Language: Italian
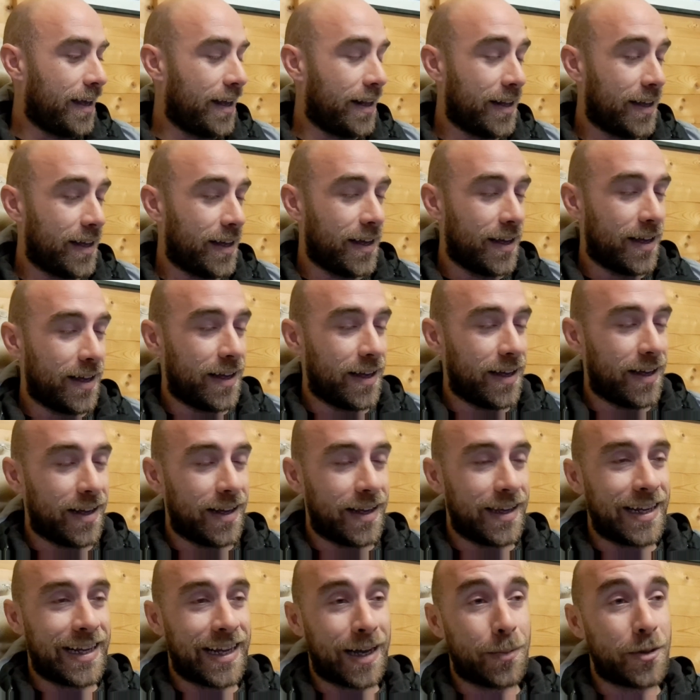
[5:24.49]

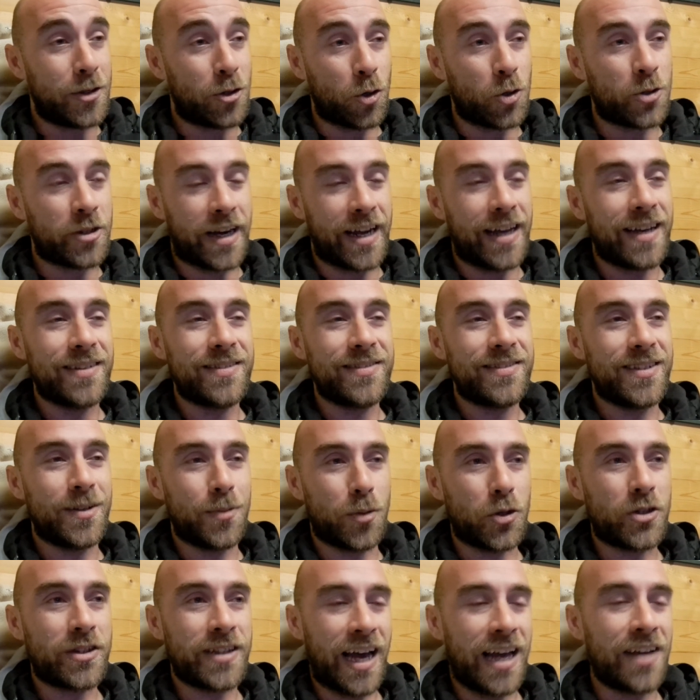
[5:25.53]
eh, il capitolo 3, di
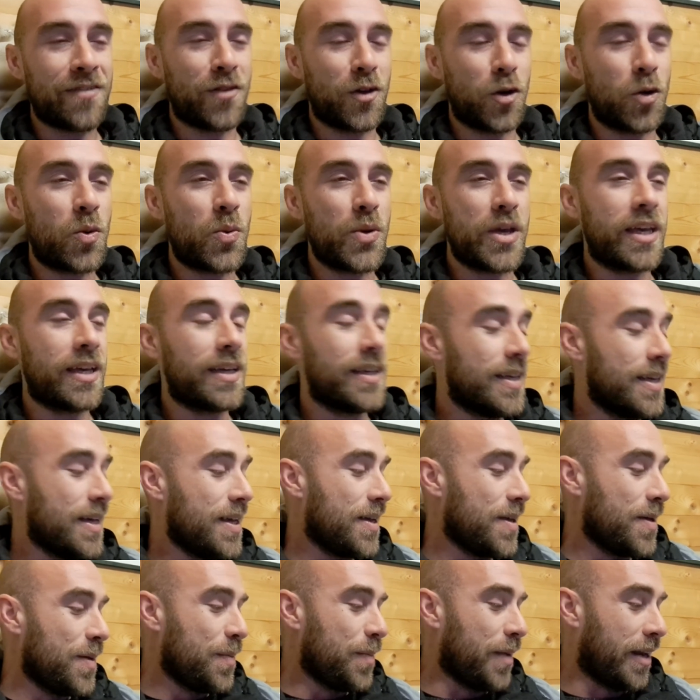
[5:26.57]
portarvelo qui,
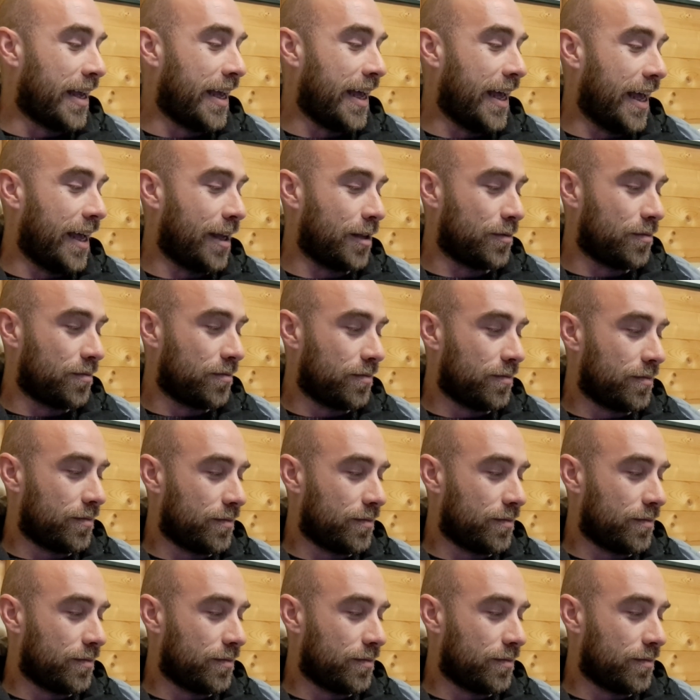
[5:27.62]
perché